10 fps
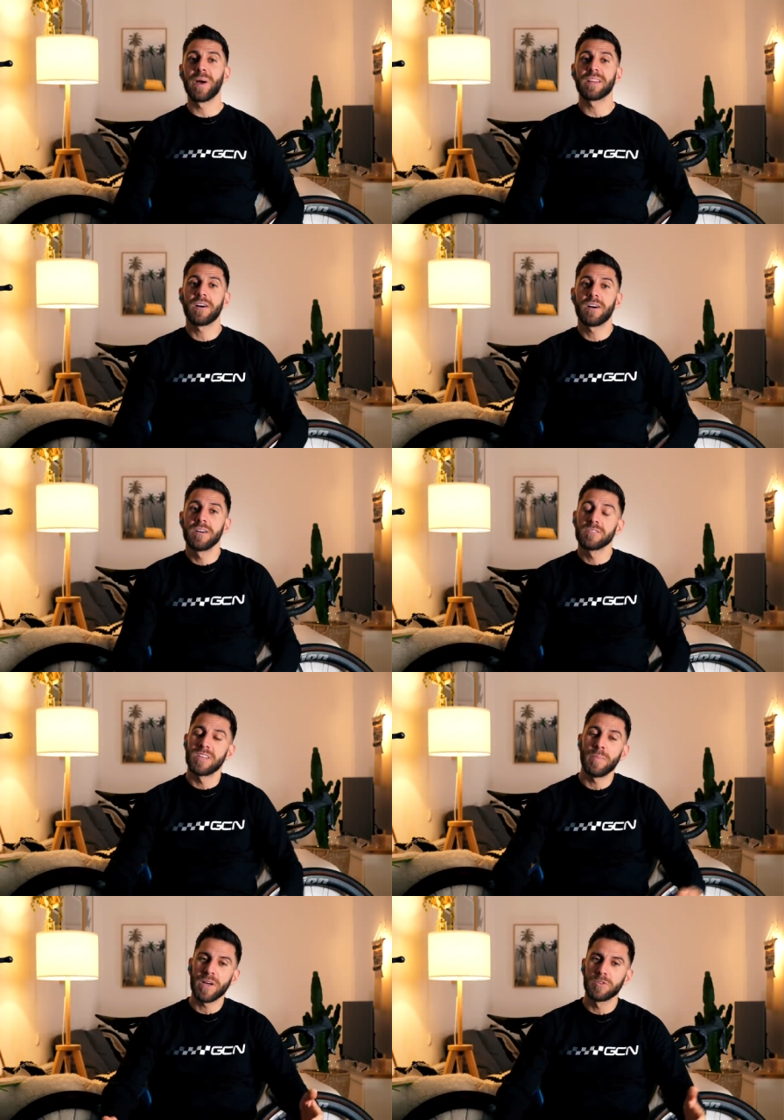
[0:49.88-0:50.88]
pas tant, hein, on
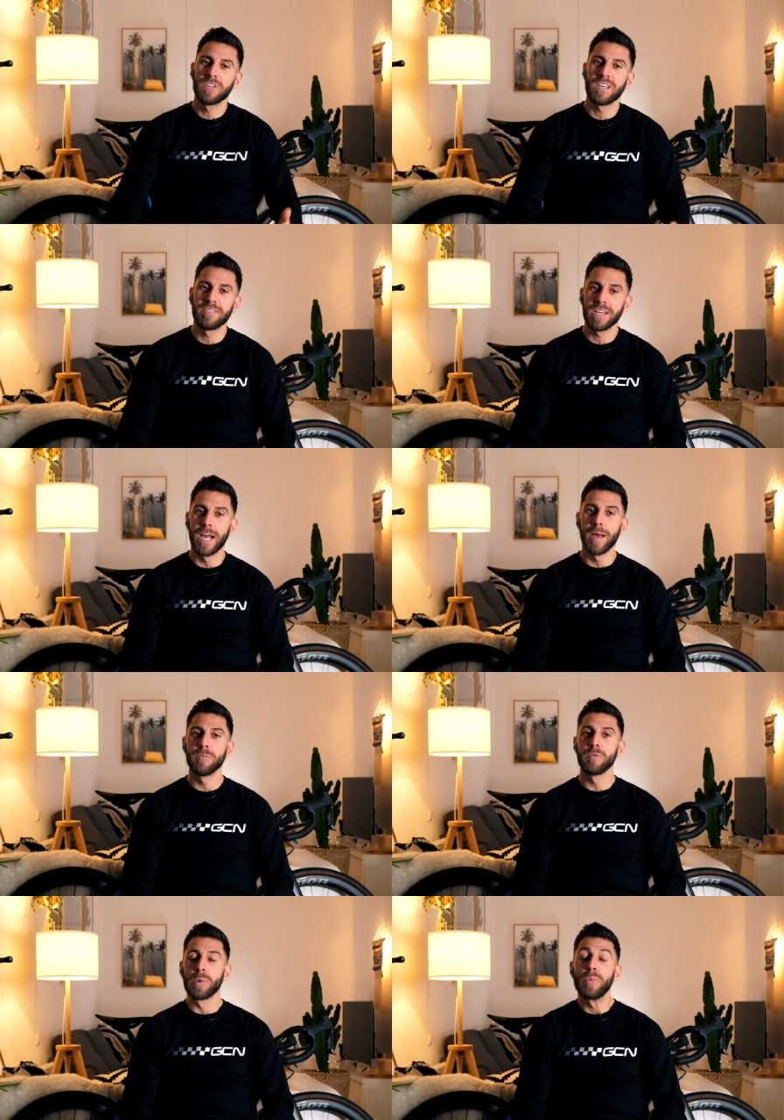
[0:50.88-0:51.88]
s'est aperçu qu'il y avait quand
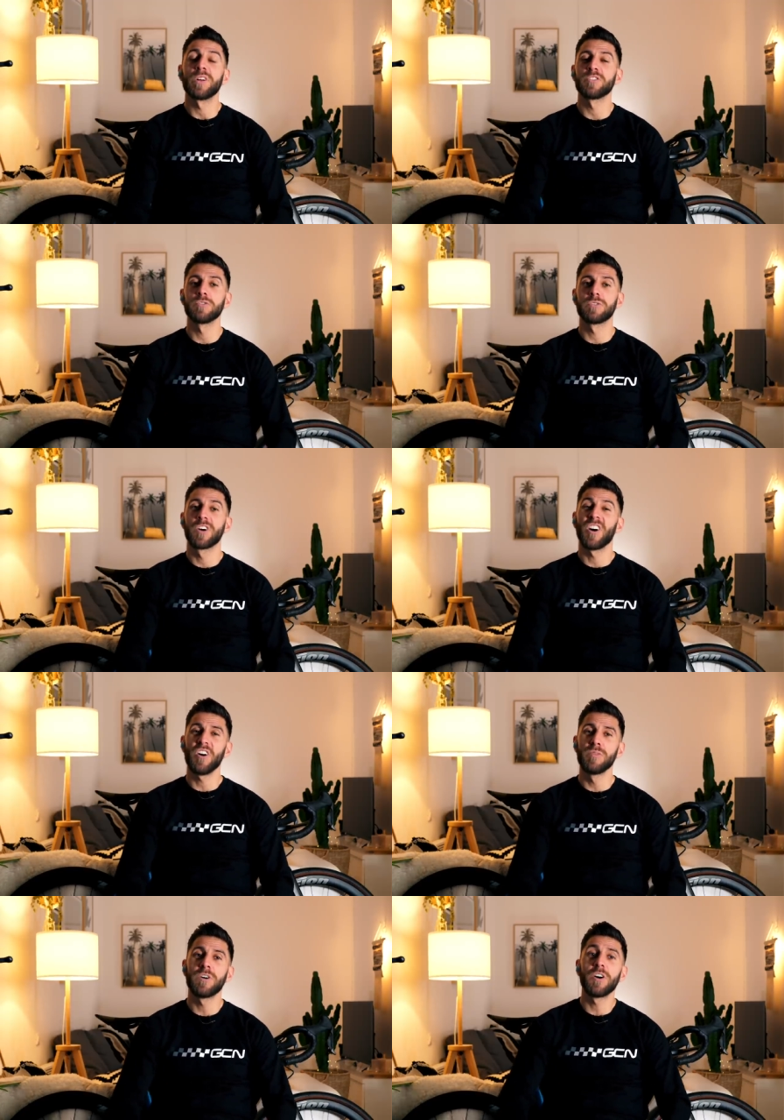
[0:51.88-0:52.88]
même une population
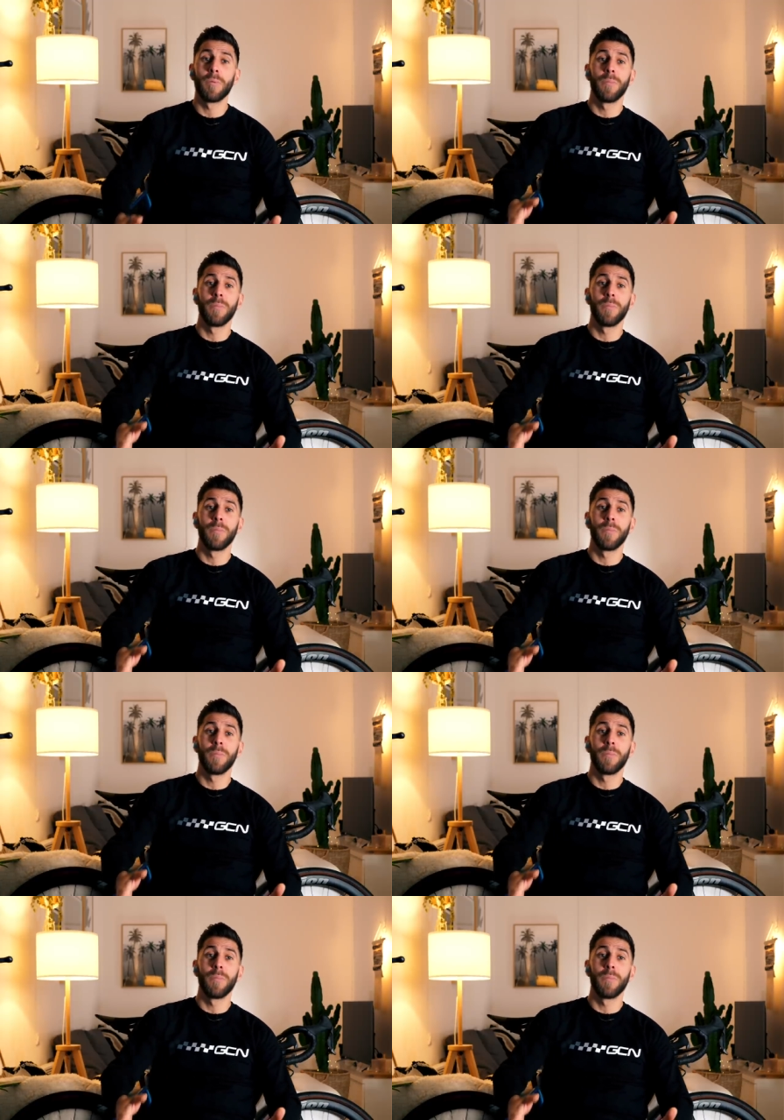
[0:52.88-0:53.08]
grandement